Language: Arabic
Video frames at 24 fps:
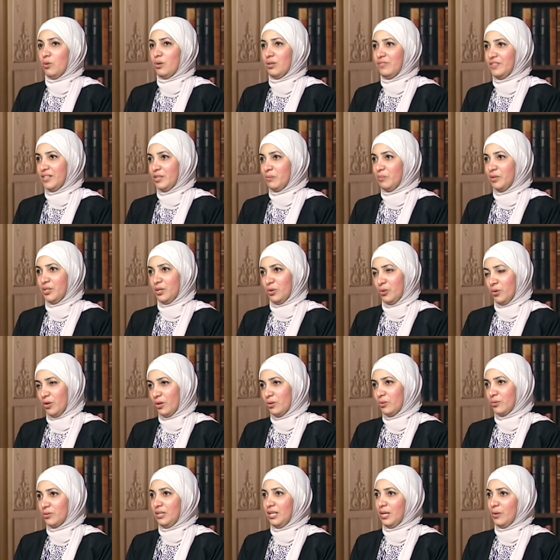هو الفرق بين اللغه
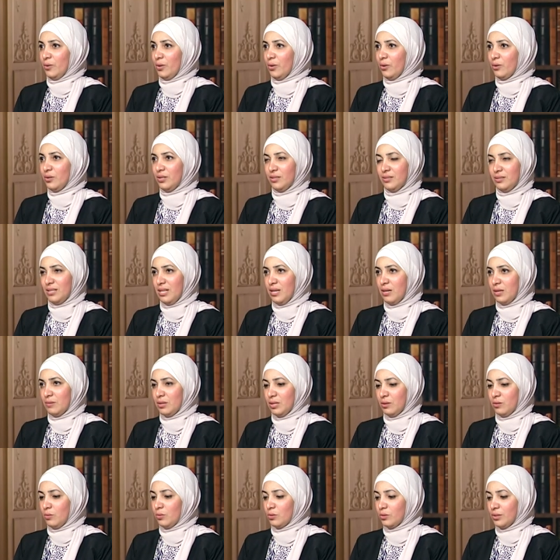الارديه واللغه الهنديه
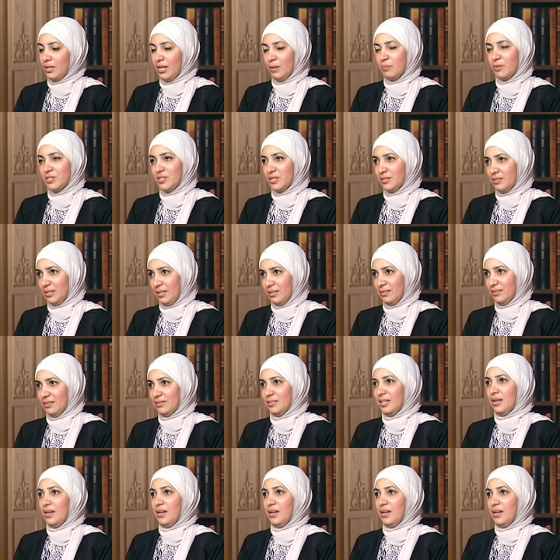الارديه بسيط جدا